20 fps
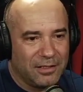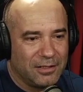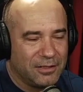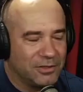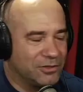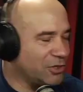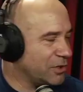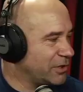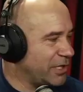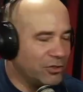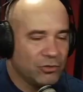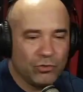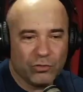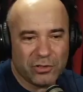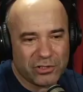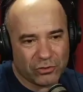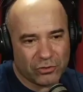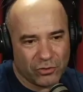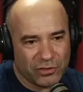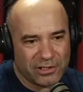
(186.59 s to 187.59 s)
só tem
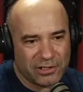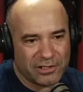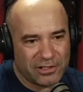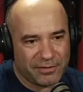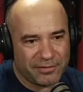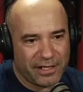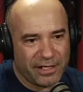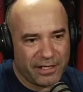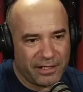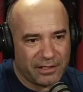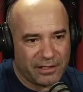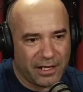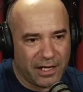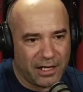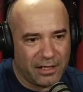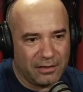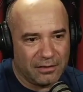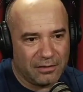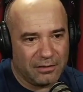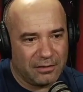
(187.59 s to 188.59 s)
duas coisas que você vai
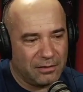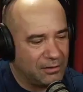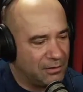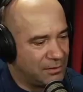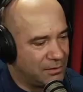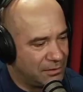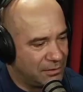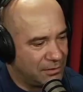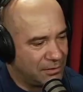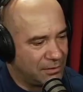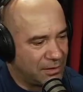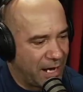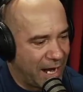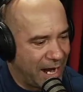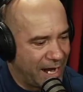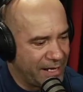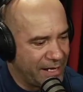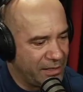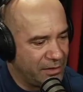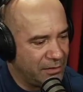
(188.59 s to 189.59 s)
gritar.
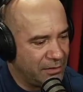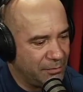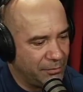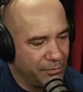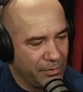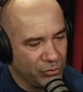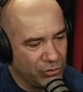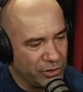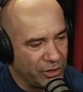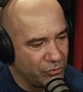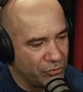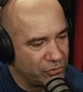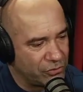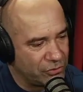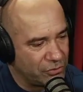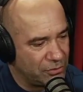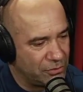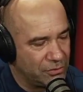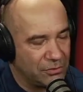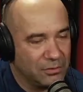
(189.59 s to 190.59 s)
Ai, meu
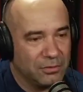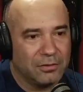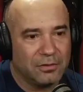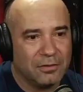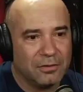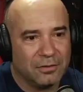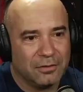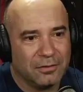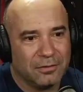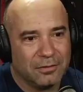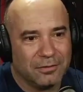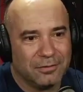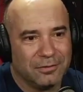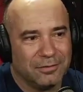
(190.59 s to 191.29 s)
Deus. Sim.